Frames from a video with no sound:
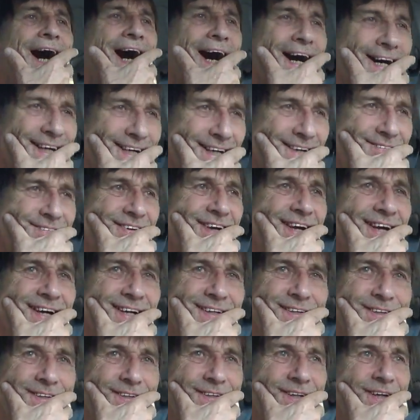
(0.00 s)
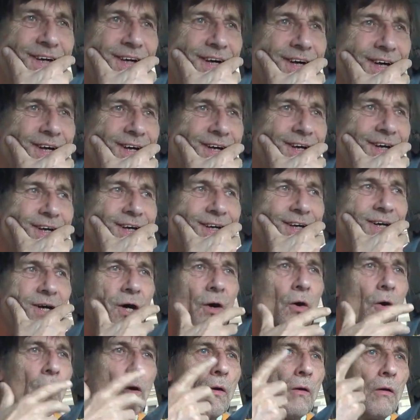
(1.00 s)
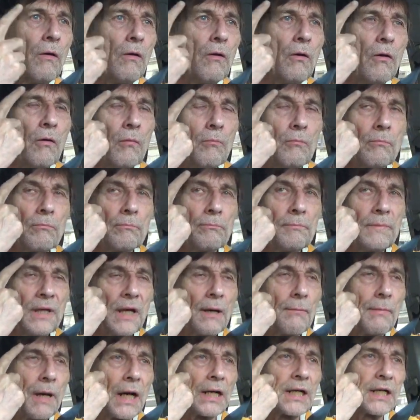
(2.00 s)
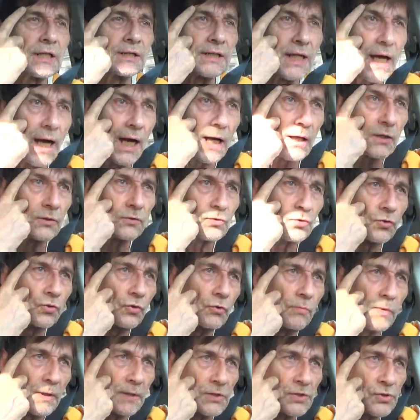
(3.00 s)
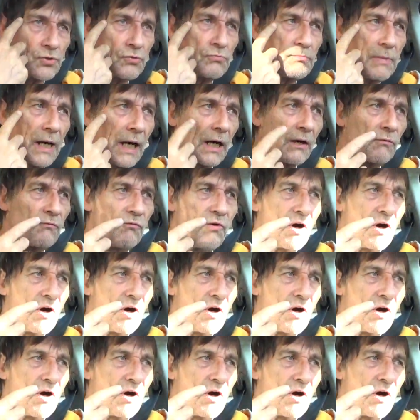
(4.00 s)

Jahre werden, um mir mal Gedanken drüber zu machen,